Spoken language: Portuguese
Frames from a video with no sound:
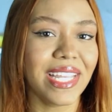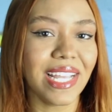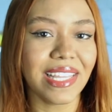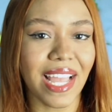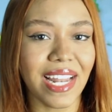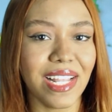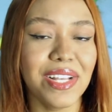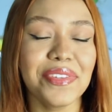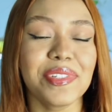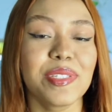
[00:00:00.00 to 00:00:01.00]
na tela,
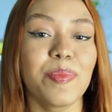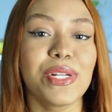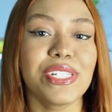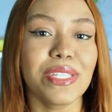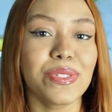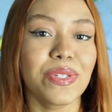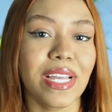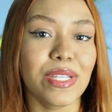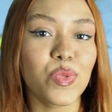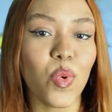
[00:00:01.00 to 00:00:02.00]
você pode
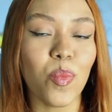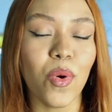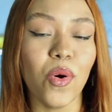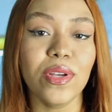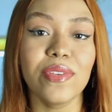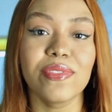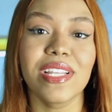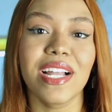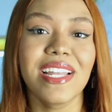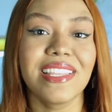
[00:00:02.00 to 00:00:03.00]
adicionar esse cupom e
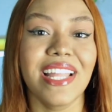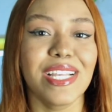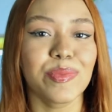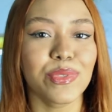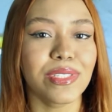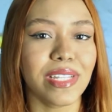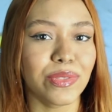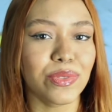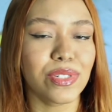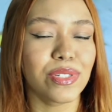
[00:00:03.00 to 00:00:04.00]
você ganha
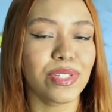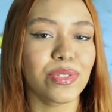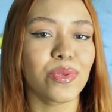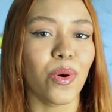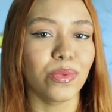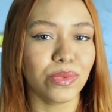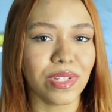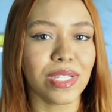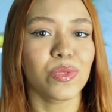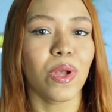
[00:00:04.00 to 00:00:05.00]
10% de desconto
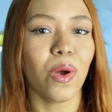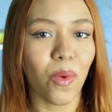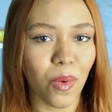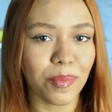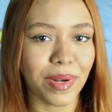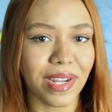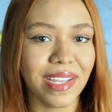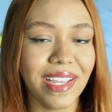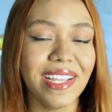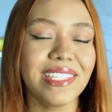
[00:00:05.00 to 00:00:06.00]
na sua compra.
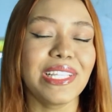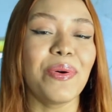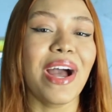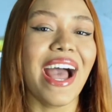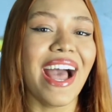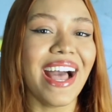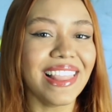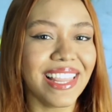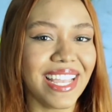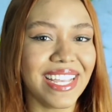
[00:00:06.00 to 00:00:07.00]
Então,
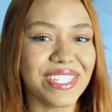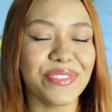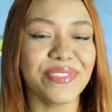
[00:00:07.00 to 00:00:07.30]
além de